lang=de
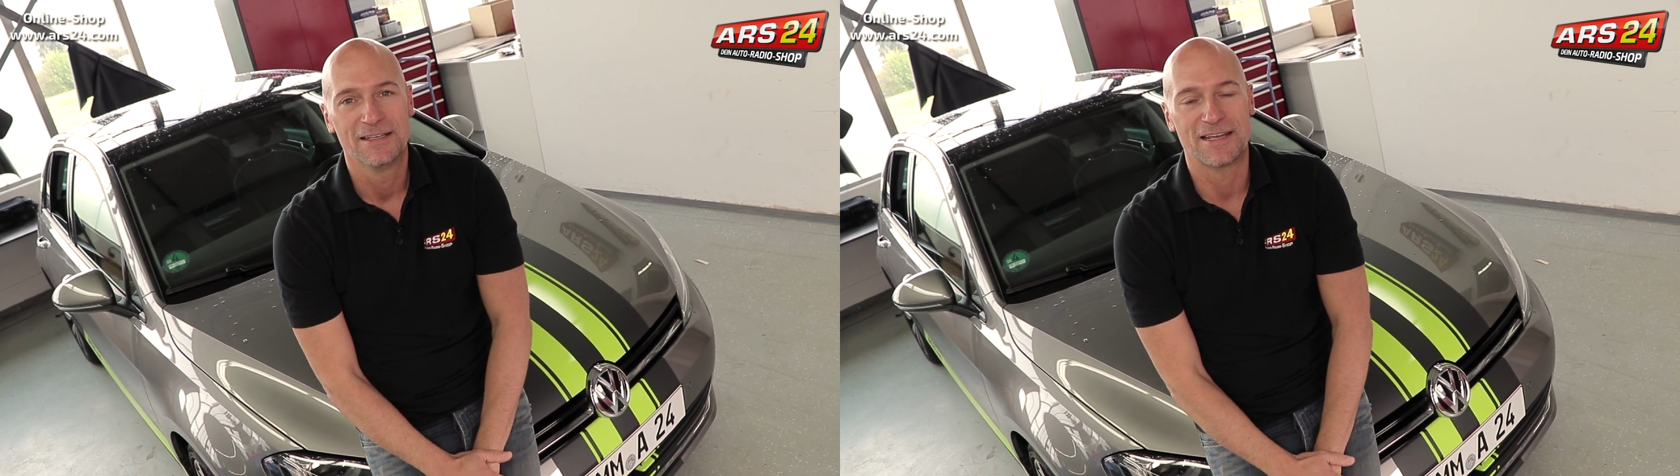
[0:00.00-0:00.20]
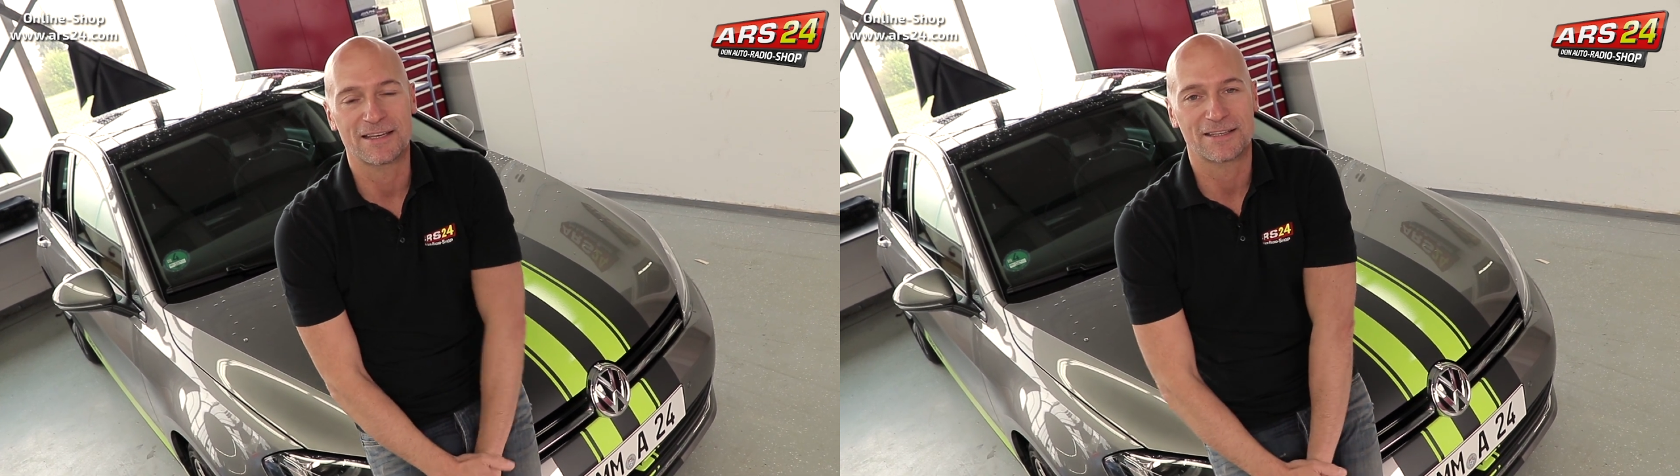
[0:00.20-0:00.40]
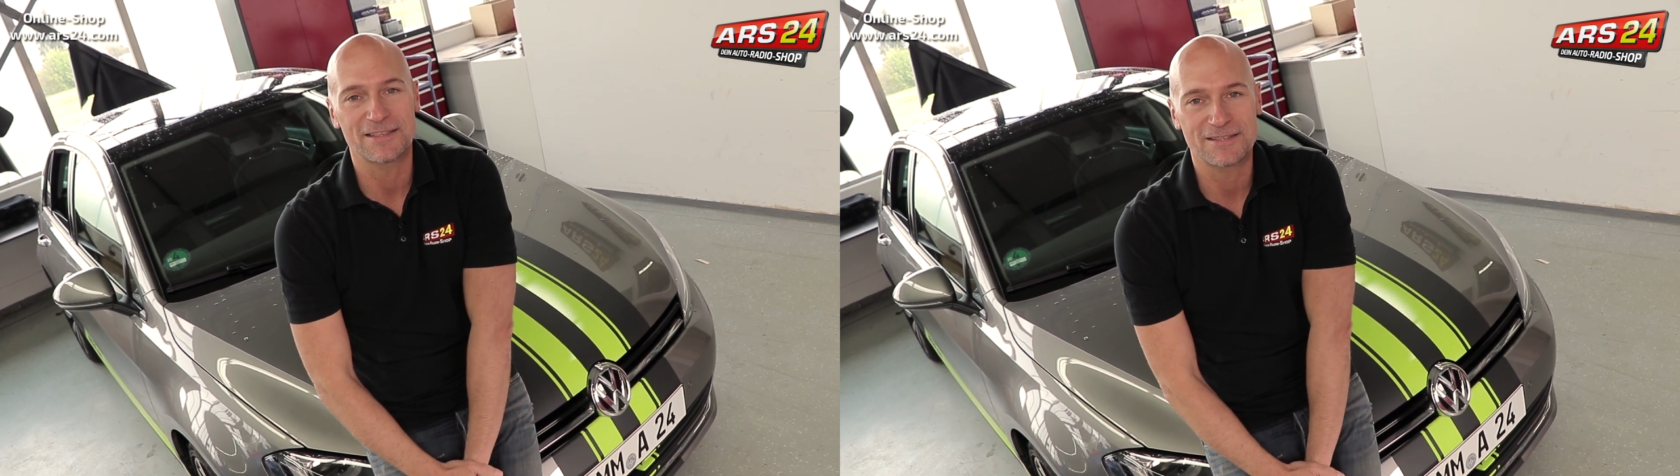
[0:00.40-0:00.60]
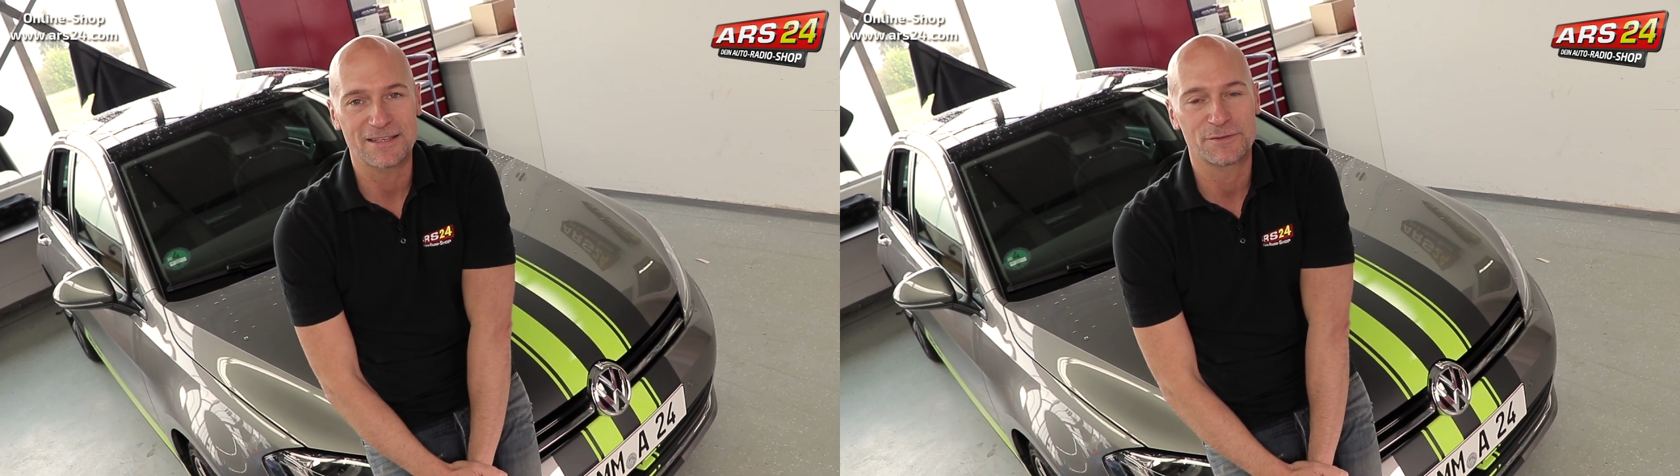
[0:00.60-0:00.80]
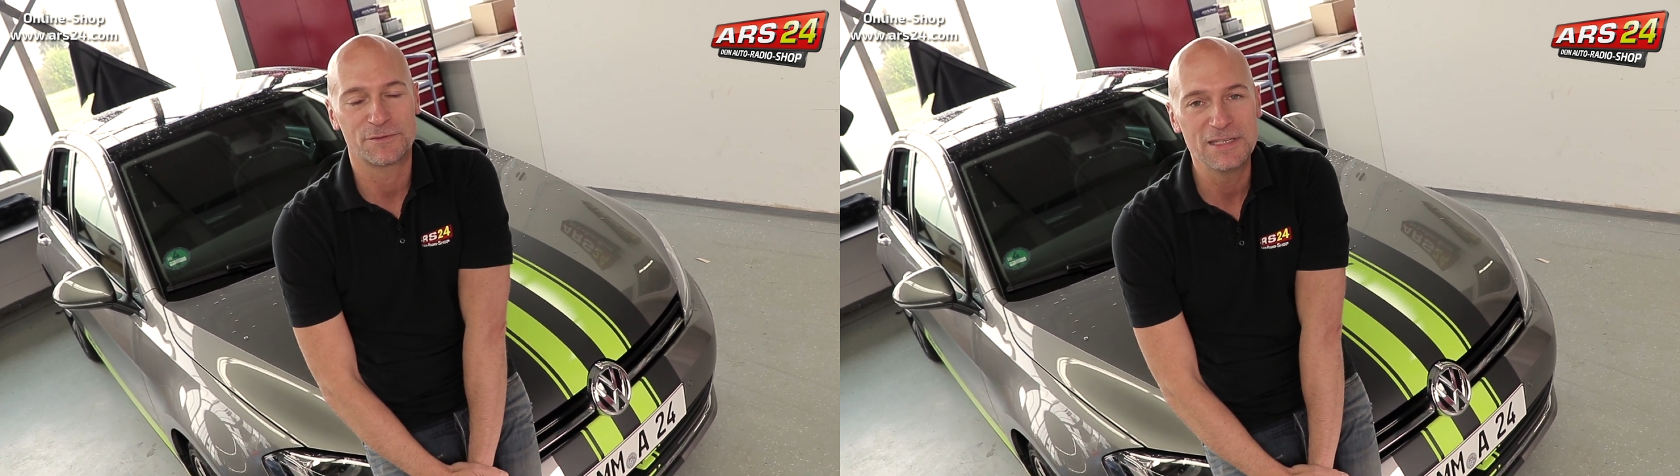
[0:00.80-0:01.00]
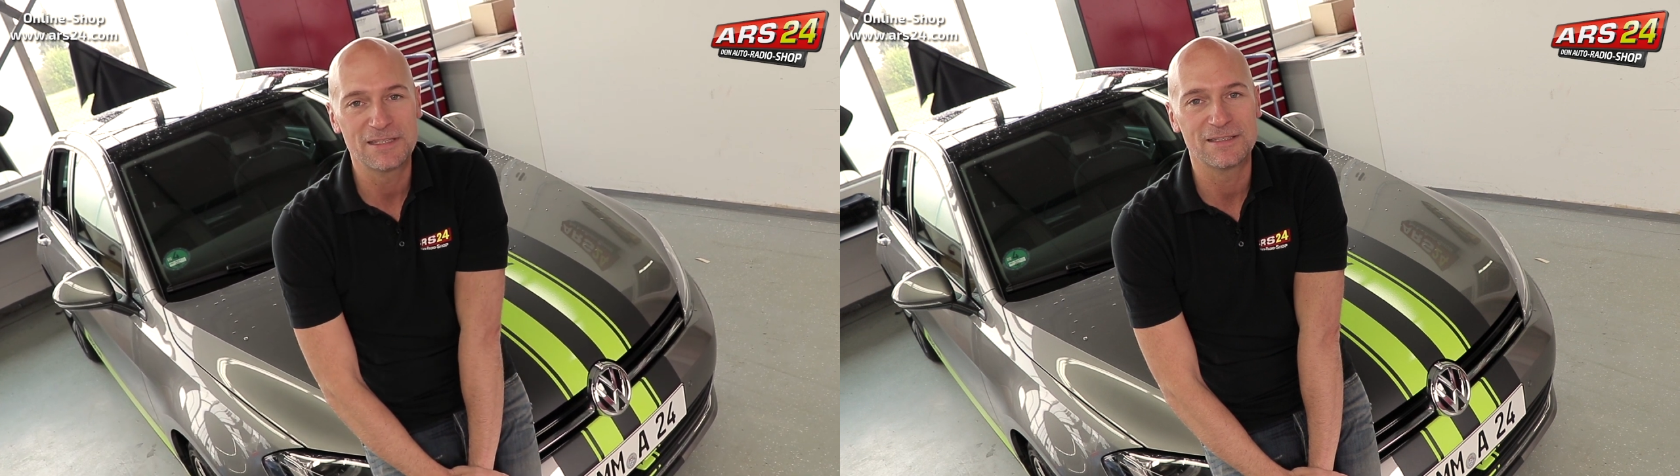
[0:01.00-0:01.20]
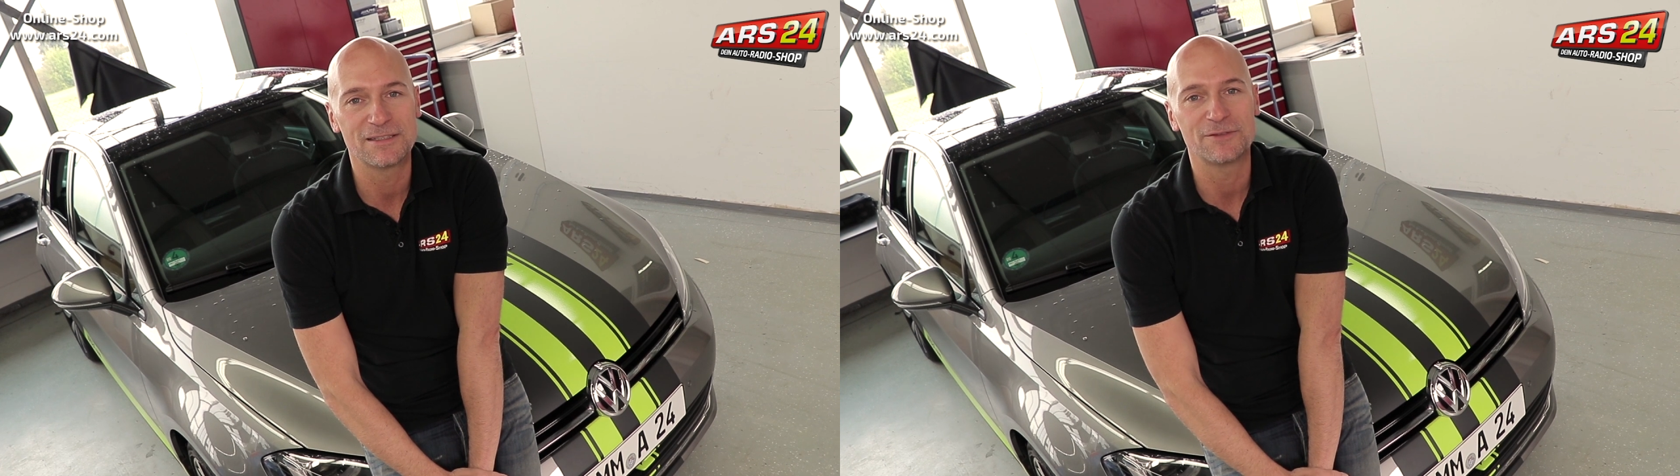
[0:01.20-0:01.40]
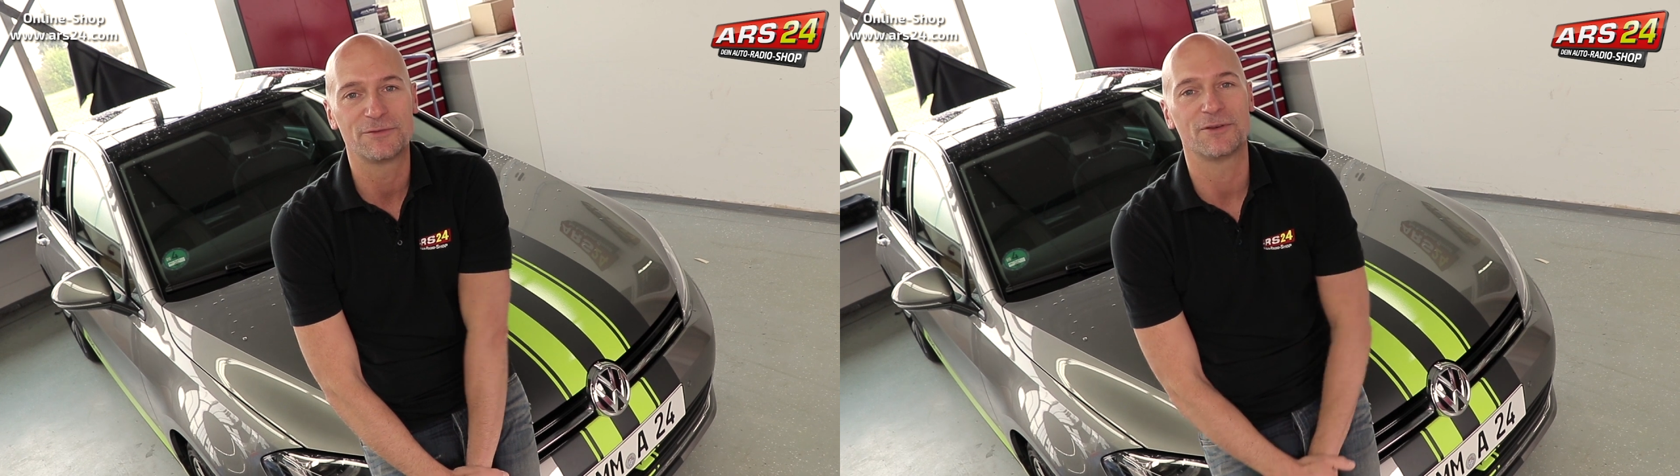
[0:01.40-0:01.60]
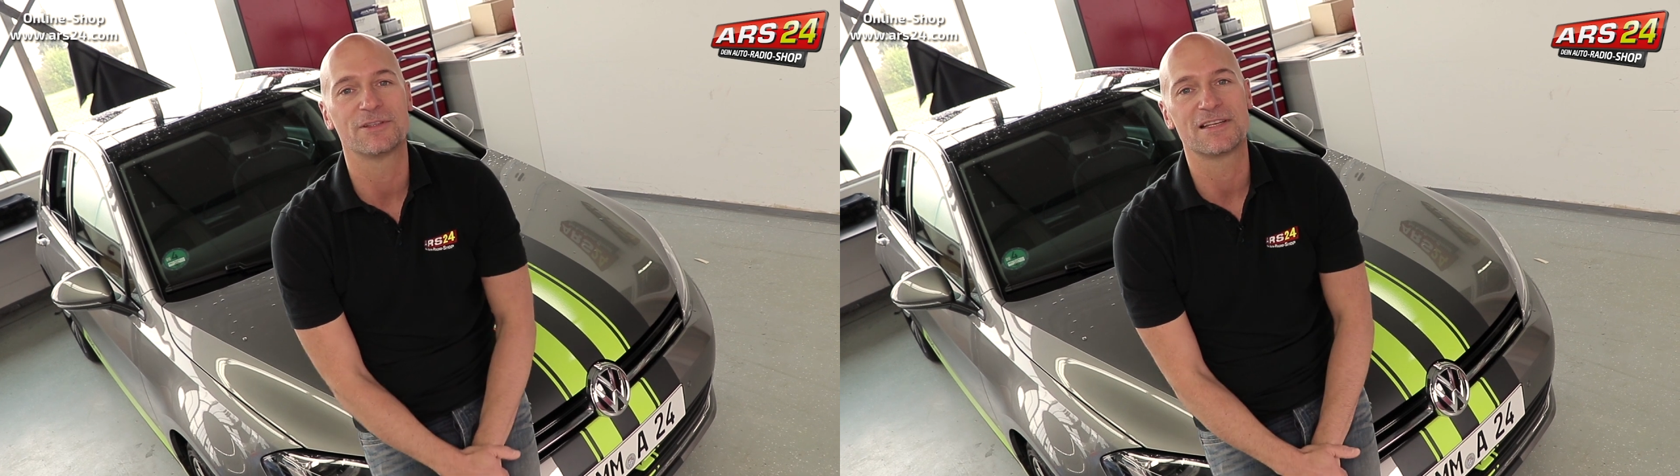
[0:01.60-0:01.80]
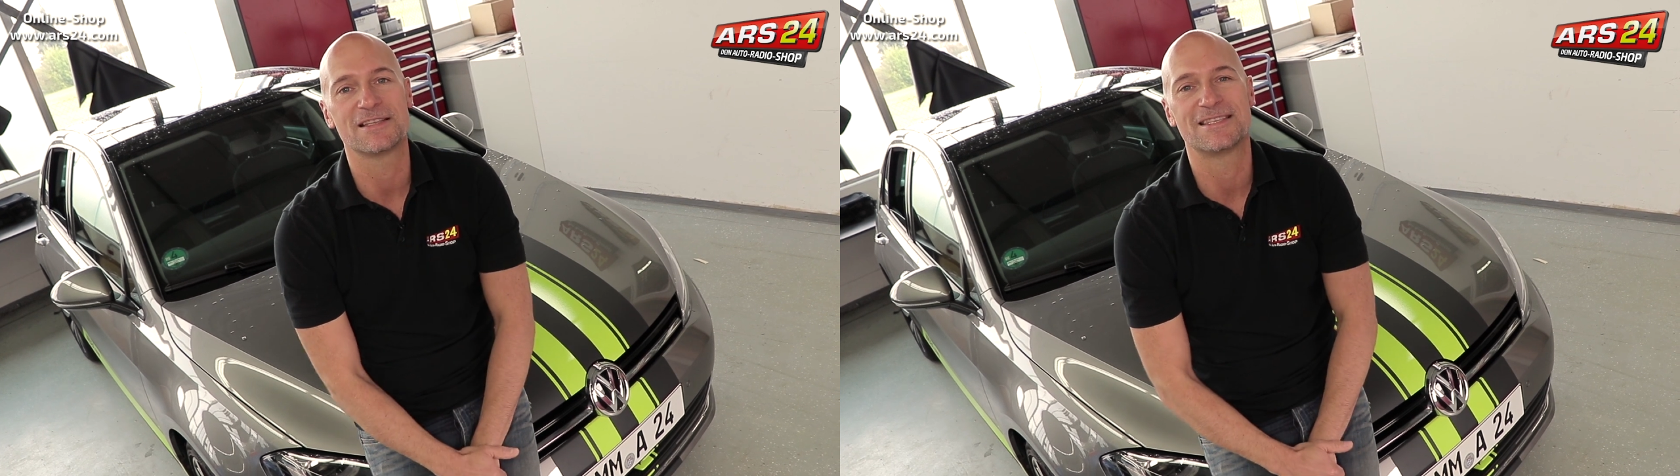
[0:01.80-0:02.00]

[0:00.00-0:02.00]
Der Christian Fiedler von